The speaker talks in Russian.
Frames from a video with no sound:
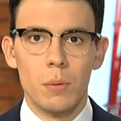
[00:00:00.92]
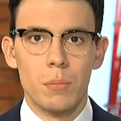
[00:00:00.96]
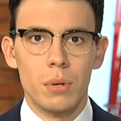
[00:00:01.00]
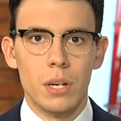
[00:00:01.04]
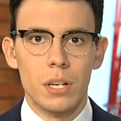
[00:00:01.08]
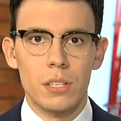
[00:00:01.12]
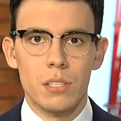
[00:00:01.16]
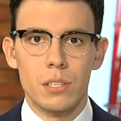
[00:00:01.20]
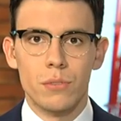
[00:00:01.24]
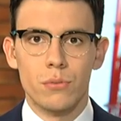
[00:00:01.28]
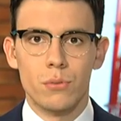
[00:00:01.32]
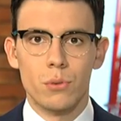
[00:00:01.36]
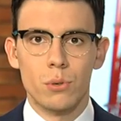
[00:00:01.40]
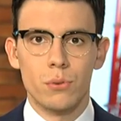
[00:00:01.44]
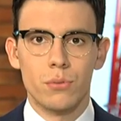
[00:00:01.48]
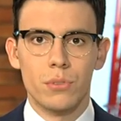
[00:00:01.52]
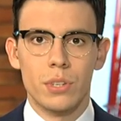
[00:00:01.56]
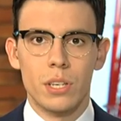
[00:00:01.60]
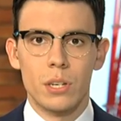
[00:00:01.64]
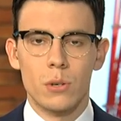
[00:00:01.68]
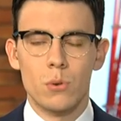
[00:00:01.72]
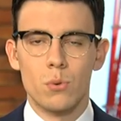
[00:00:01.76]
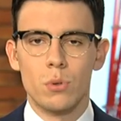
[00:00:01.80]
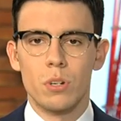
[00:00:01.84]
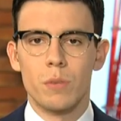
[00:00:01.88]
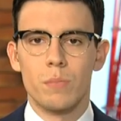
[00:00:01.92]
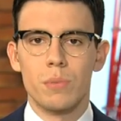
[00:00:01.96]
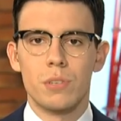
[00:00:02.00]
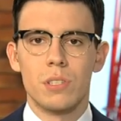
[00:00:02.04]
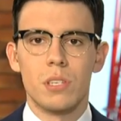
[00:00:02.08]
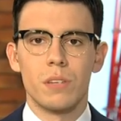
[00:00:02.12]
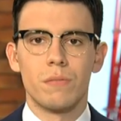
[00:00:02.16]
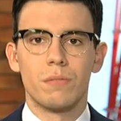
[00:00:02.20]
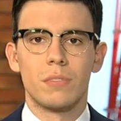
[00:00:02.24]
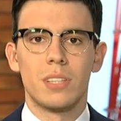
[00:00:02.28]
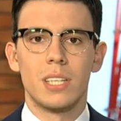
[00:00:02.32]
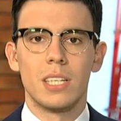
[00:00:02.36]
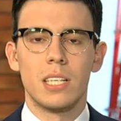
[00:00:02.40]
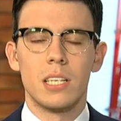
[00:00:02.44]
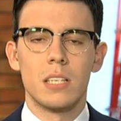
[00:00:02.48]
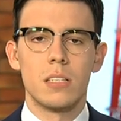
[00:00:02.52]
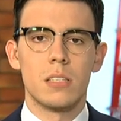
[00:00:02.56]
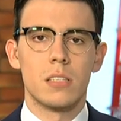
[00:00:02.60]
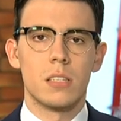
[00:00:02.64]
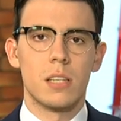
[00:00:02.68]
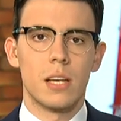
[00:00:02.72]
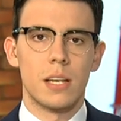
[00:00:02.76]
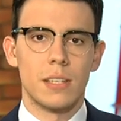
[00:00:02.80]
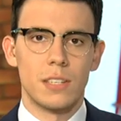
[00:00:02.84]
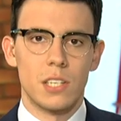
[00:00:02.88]
При оцифровке рукописей в
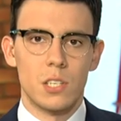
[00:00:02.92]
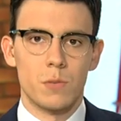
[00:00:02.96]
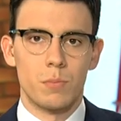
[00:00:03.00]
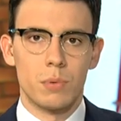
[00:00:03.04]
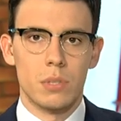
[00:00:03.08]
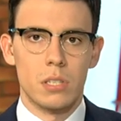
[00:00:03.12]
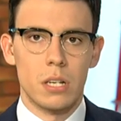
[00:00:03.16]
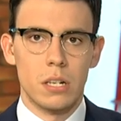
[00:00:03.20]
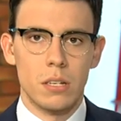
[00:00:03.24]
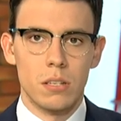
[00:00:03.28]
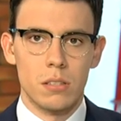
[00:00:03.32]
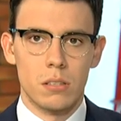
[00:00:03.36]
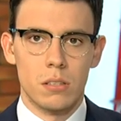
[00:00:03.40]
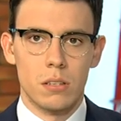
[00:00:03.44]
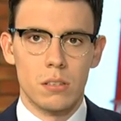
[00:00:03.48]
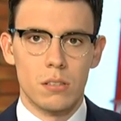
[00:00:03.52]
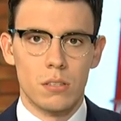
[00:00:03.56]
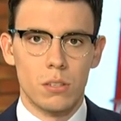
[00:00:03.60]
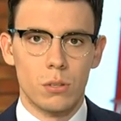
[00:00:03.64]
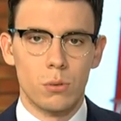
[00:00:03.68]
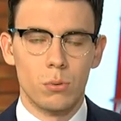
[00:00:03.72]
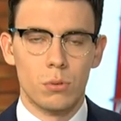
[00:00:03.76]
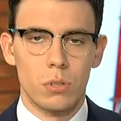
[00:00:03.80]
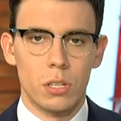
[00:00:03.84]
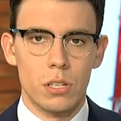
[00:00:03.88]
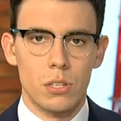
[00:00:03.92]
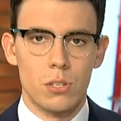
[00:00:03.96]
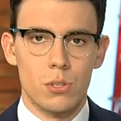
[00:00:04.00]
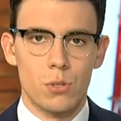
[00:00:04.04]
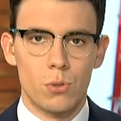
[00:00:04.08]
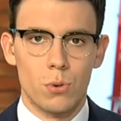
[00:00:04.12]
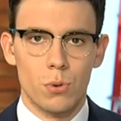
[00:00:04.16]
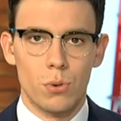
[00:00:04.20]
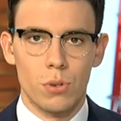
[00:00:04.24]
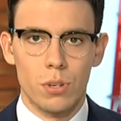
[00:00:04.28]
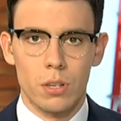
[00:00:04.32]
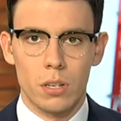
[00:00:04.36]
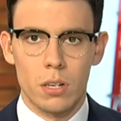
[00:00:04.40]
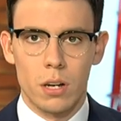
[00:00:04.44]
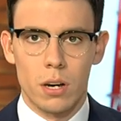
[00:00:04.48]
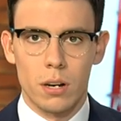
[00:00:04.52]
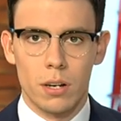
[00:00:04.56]
Дагестане специалисты Института истории,